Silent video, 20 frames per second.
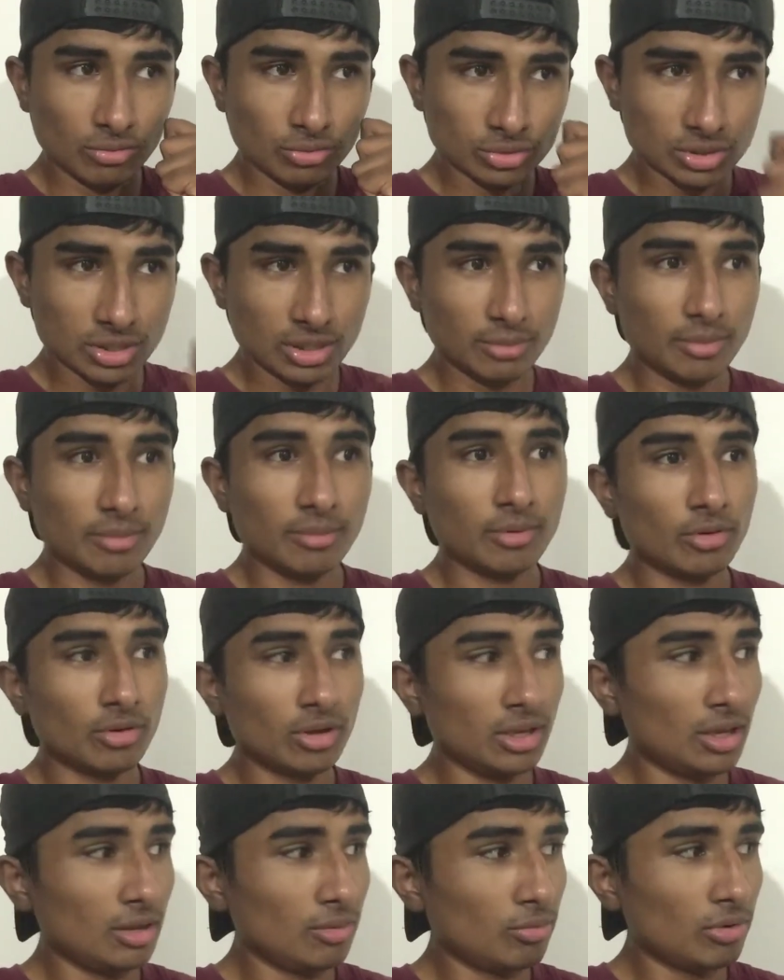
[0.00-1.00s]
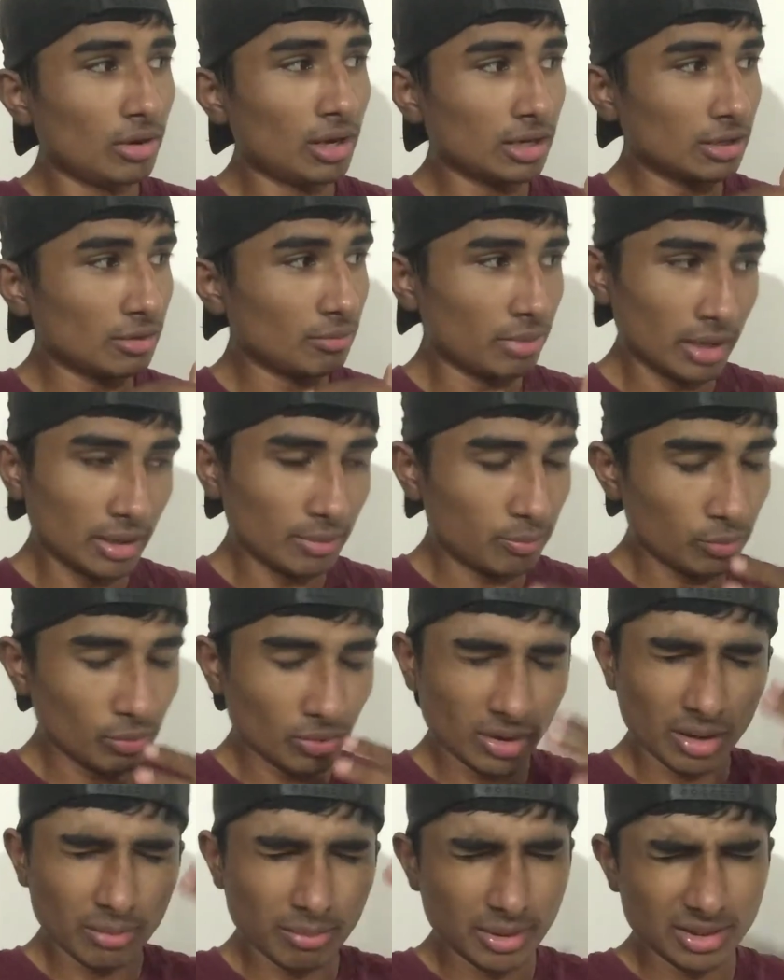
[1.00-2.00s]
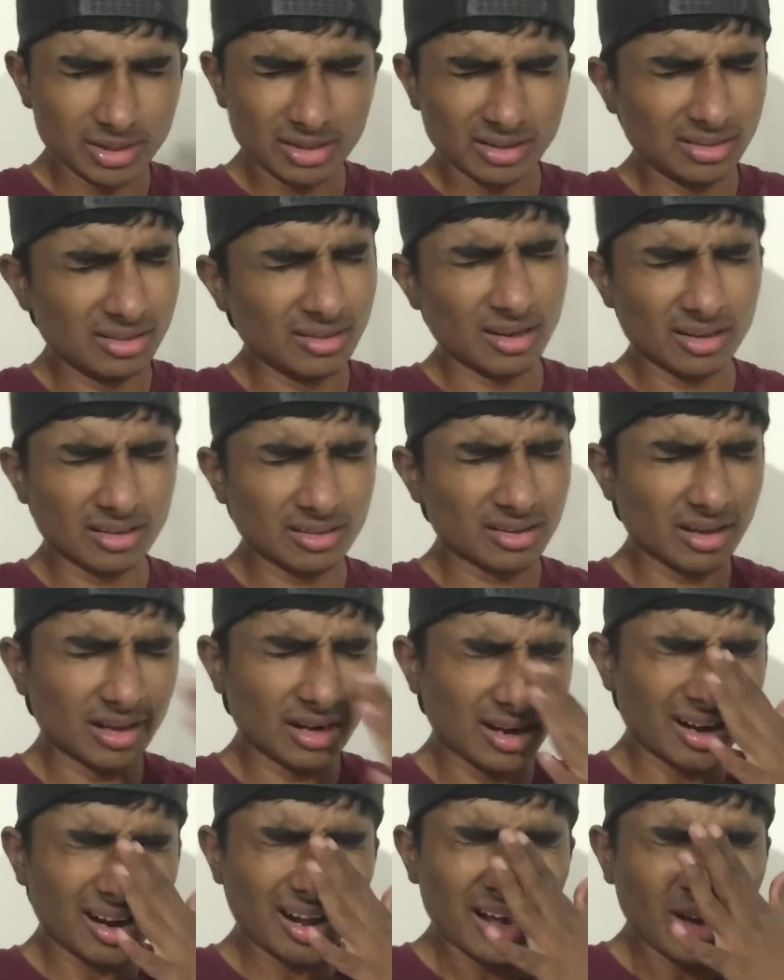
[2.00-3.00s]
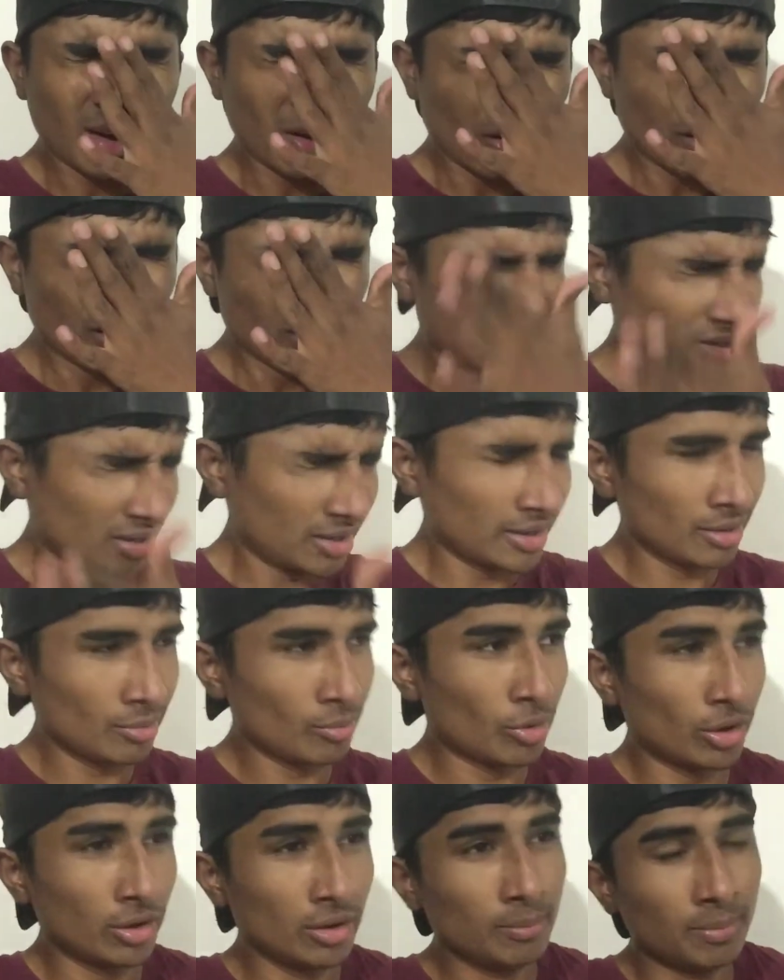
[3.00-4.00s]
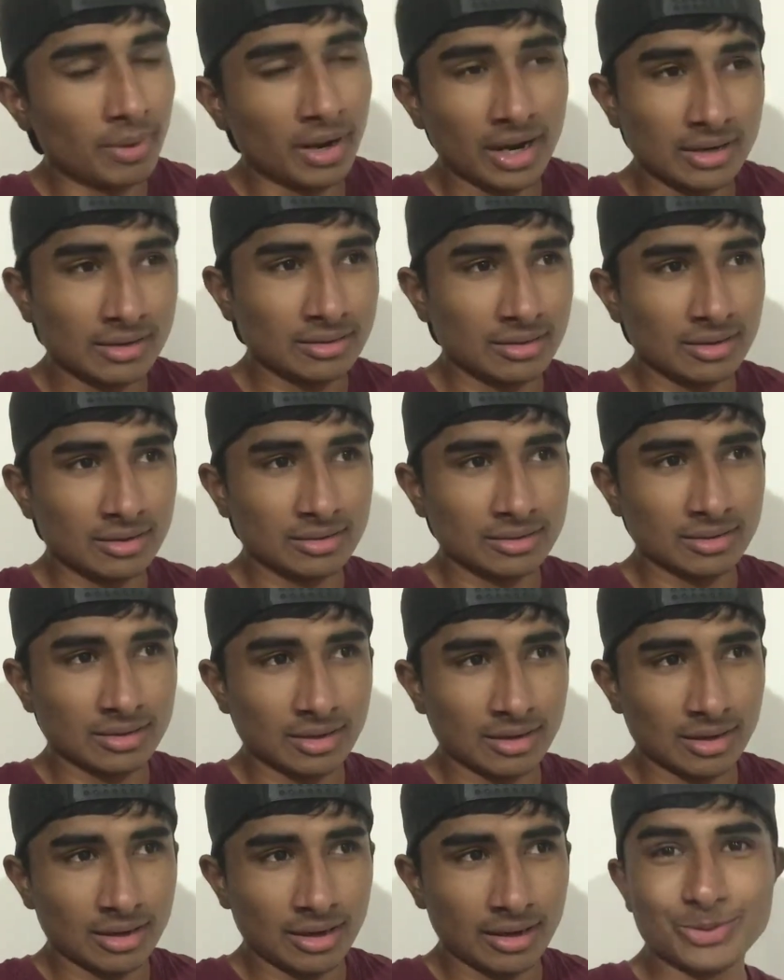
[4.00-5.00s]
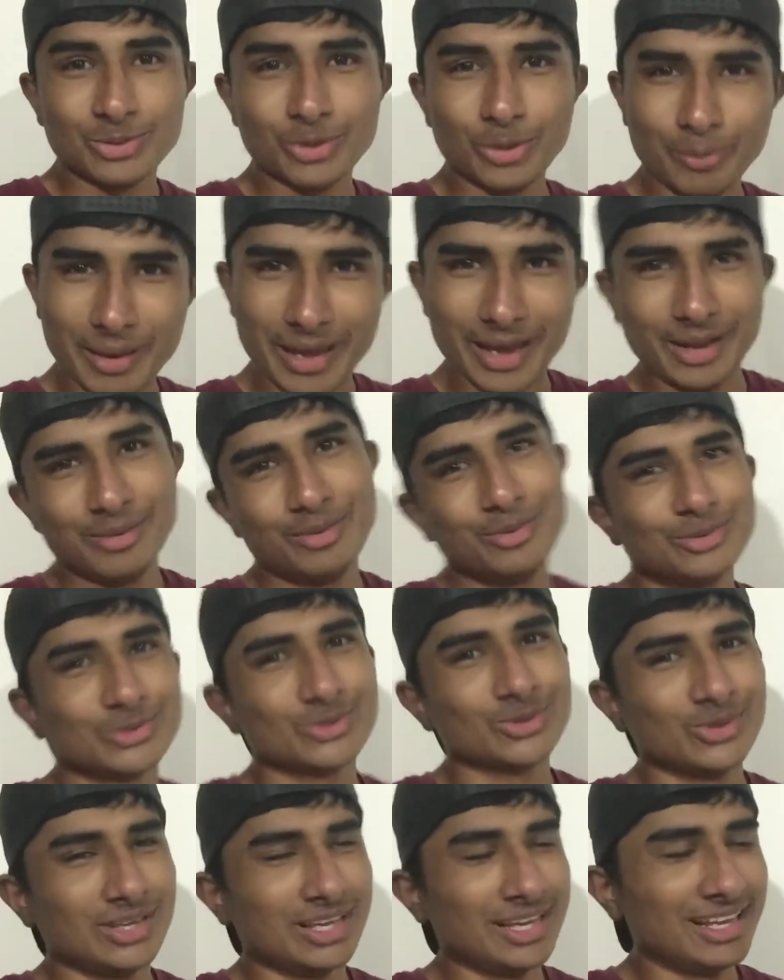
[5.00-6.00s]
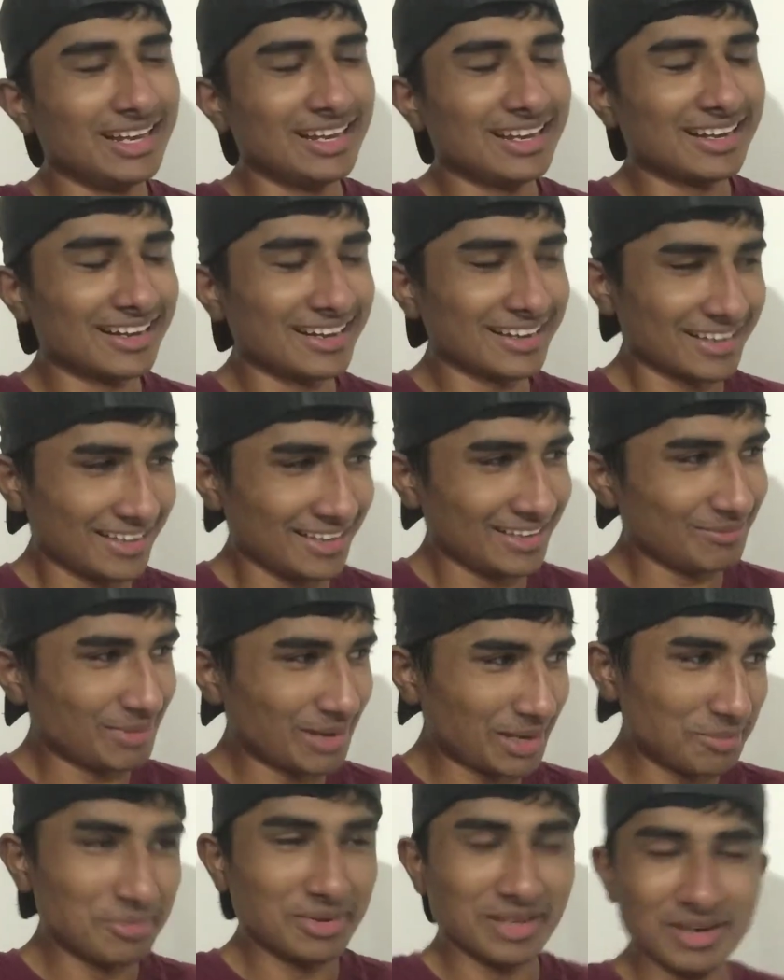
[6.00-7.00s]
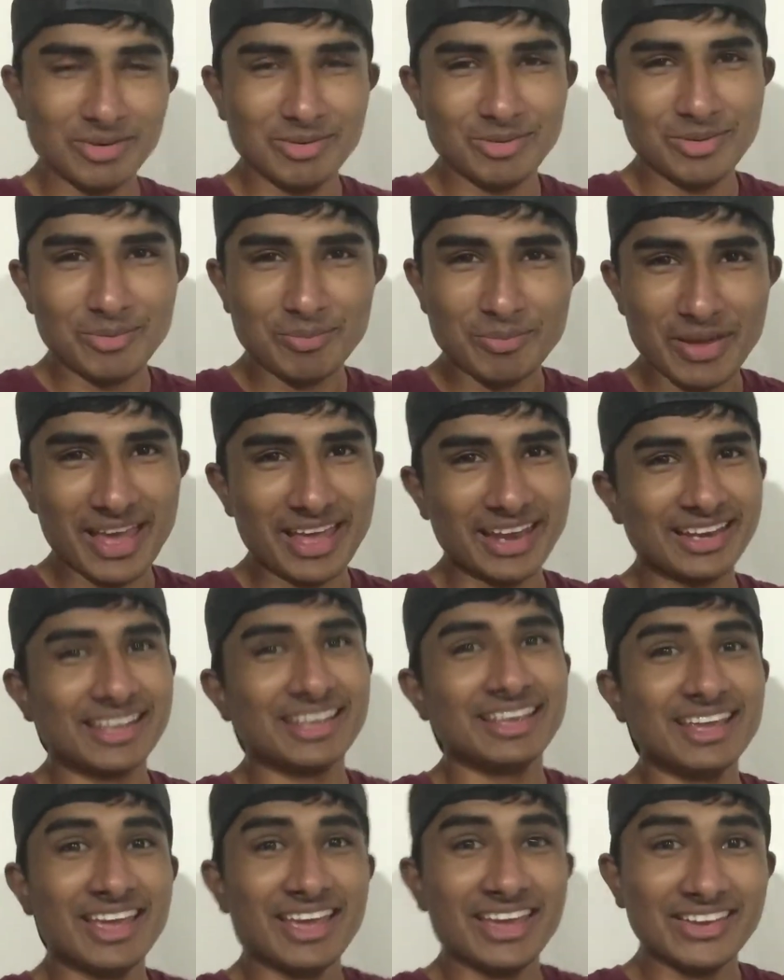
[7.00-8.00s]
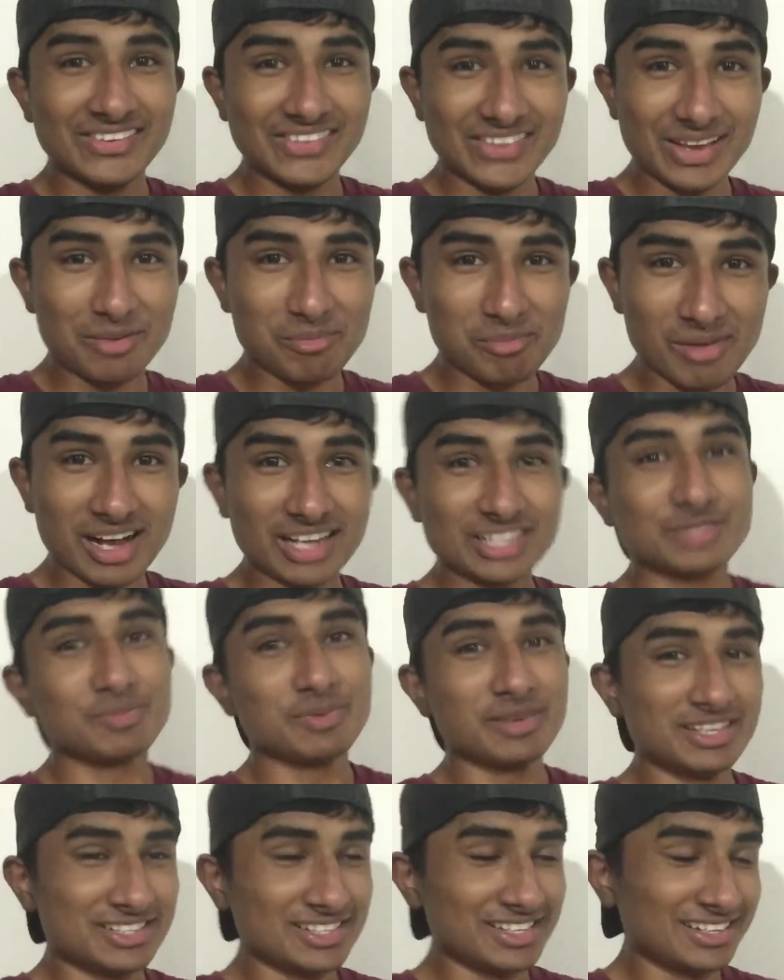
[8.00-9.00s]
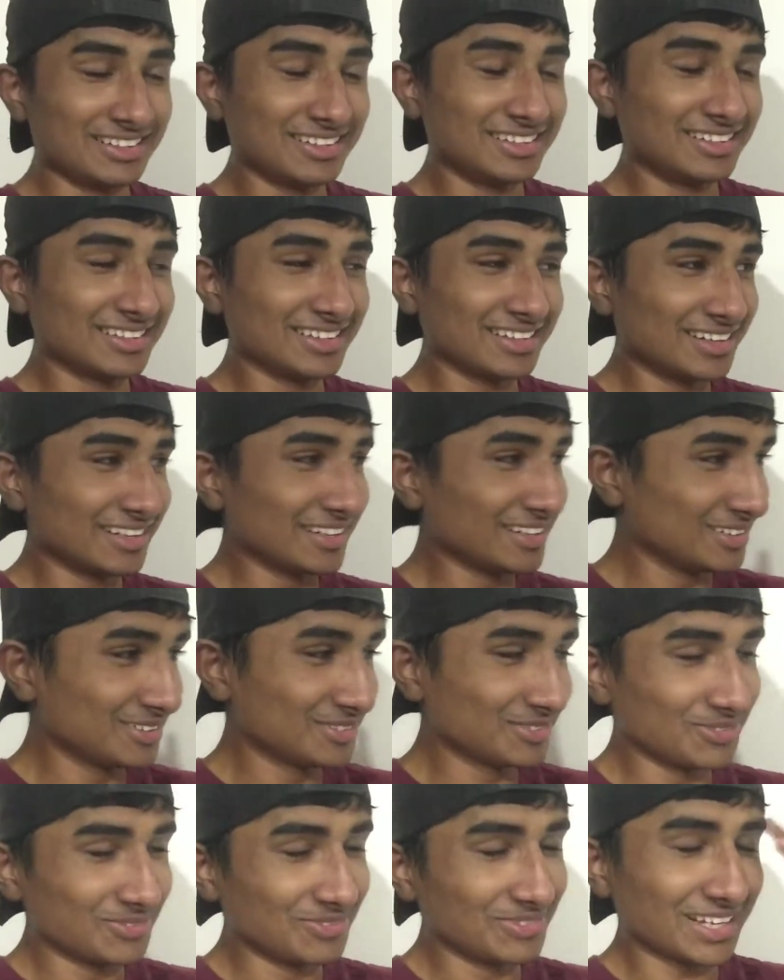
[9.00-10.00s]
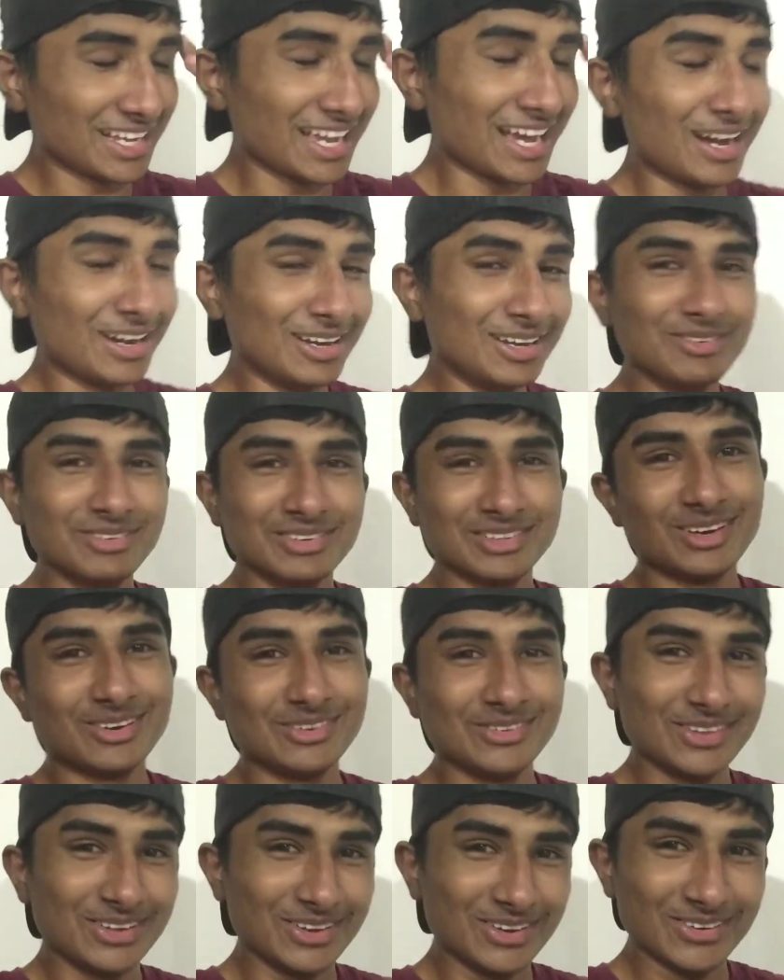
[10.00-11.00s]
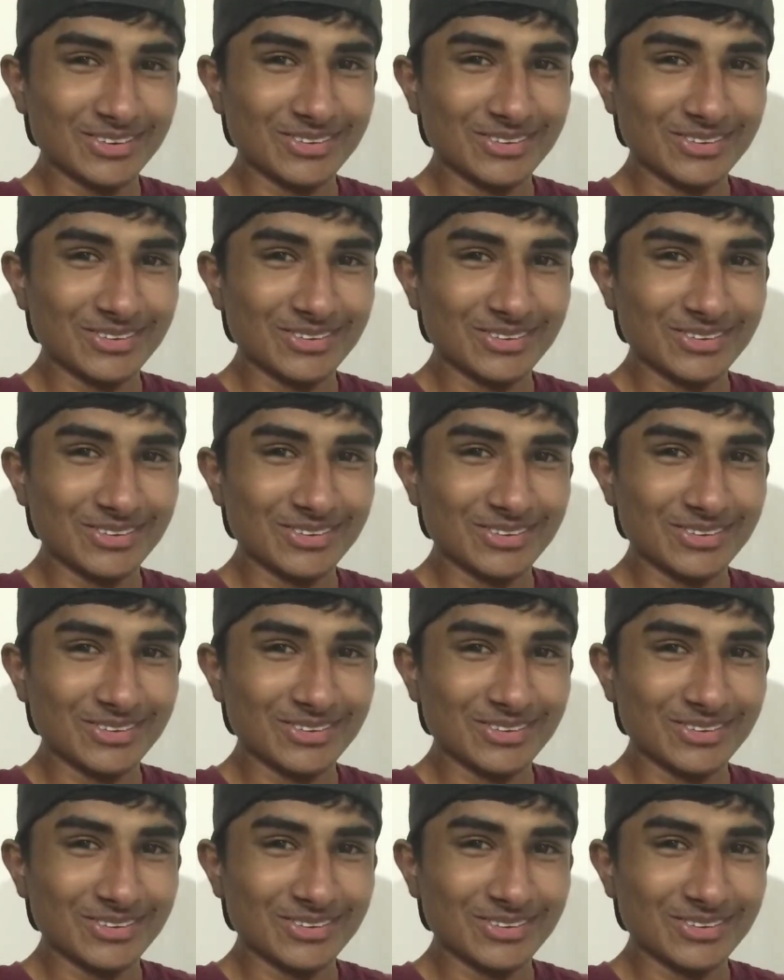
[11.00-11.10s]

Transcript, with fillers: उसने भी मेरे को यही बोला कि भाई पूरा बदन दर्द कर रहा है और हर एक बॉडी पार्ट दर्द कर रहा है तो मैंने भी उसको यही लिखा कि भाई मेरे भी पैर की एक एक मांसपेशियां दर्द कर रही है तो क्या ही बताऊँ तेरे